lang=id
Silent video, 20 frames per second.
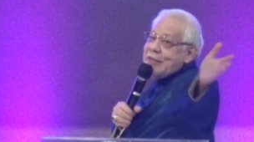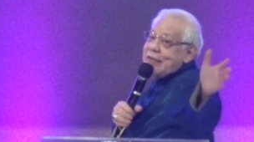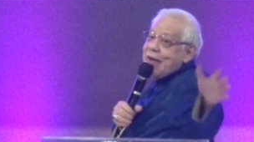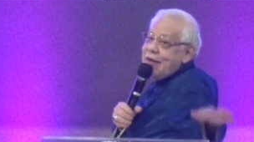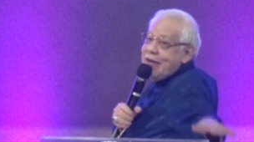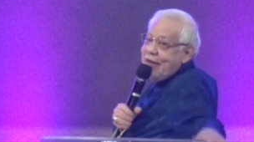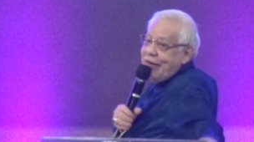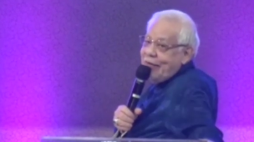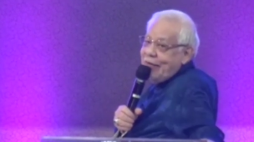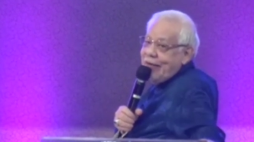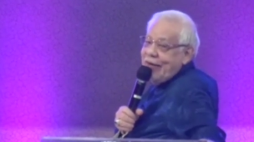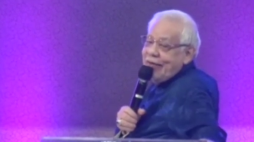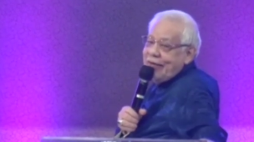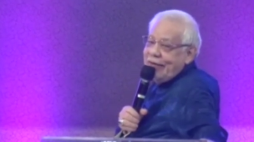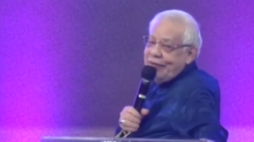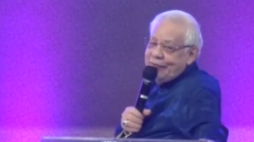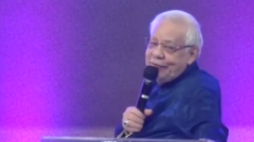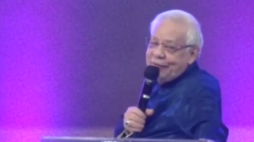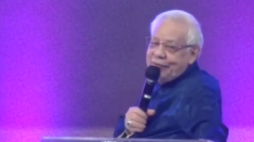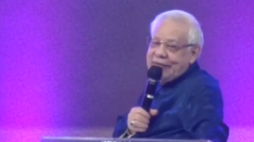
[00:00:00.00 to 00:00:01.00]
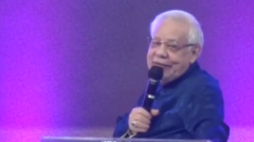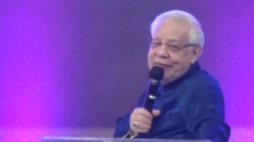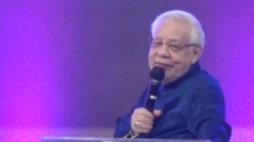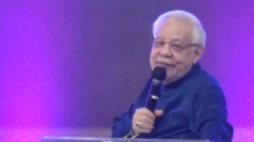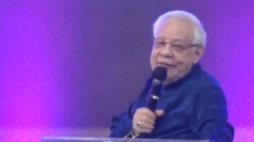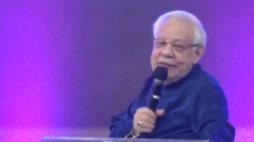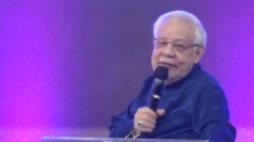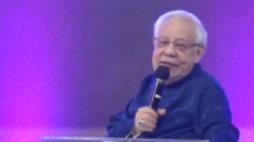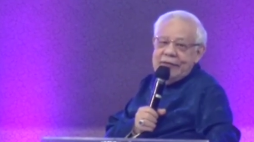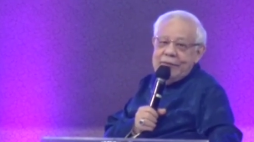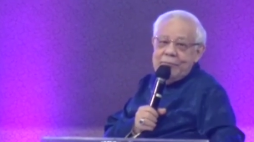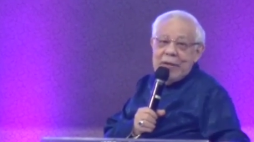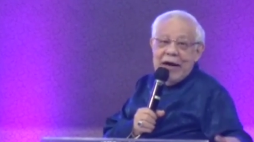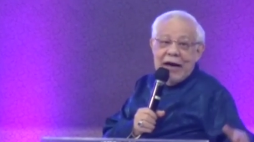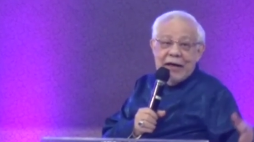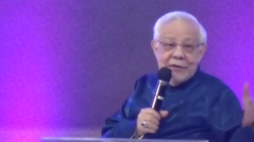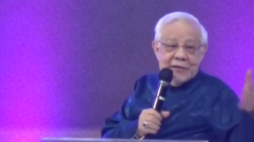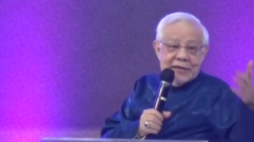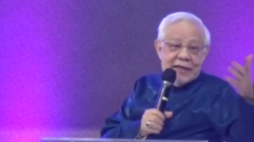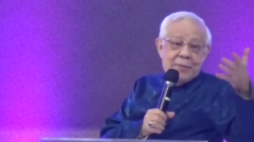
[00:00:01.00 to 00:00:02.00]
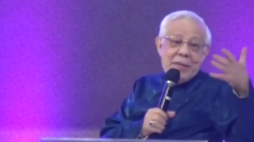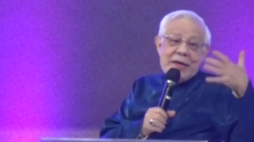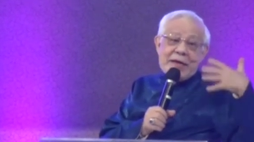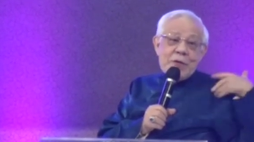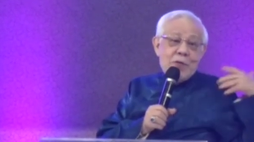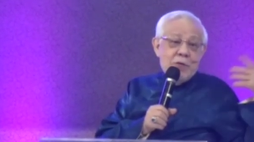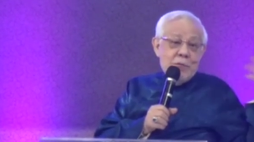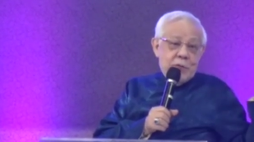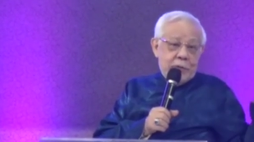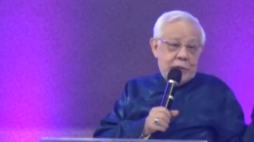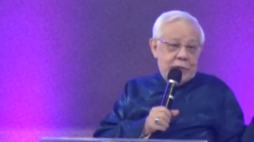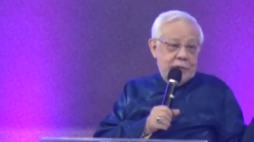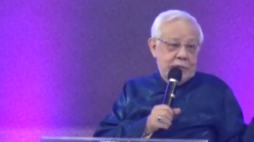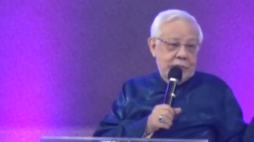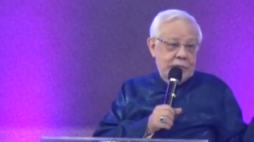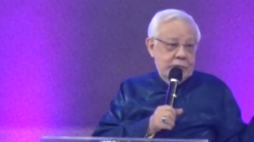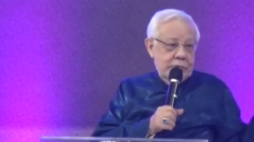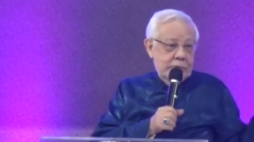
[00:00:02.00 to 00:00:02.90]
bercanda ke orangnya. Maka itu saya panjang umur.